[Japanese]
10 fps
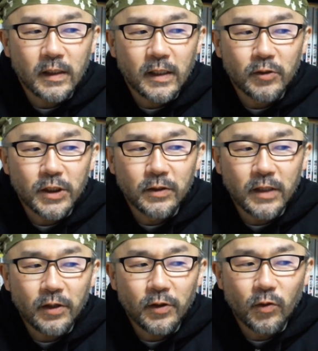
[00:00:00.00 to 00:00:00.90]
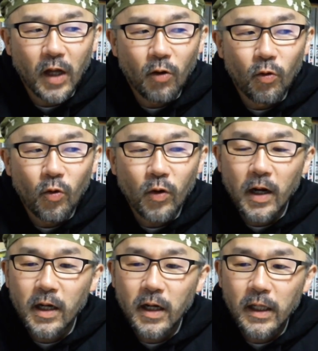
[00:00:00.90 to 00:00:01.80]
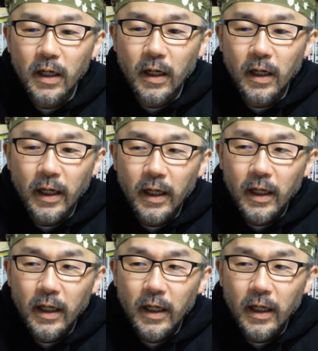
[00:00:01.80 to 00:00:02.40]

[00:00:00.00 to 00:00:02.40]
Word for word: 楽しくなるような方法を考えながらね、